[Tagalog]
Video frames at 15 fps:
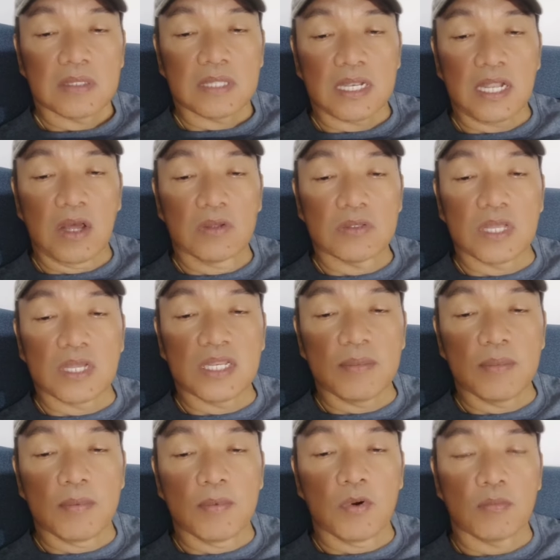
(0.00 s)
Tanawon tag di
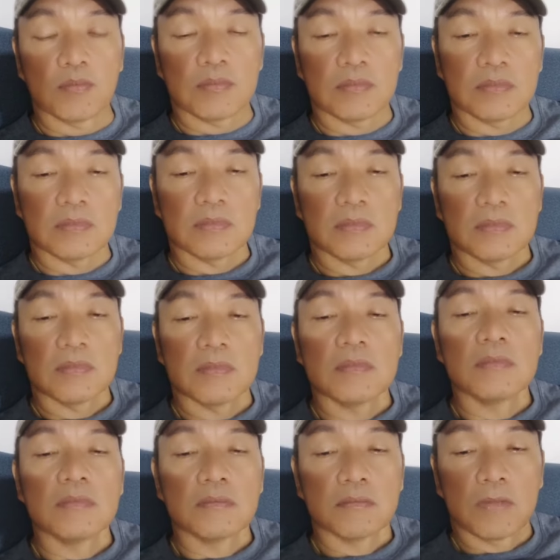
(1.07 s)
mo mo
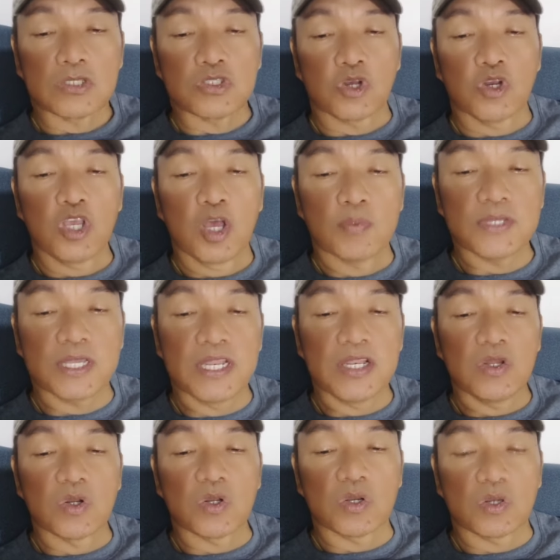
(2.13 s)
masuyop sa
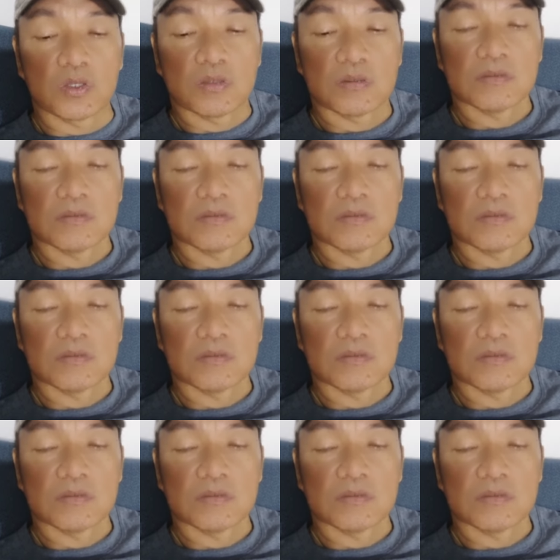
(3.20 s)
iniduro.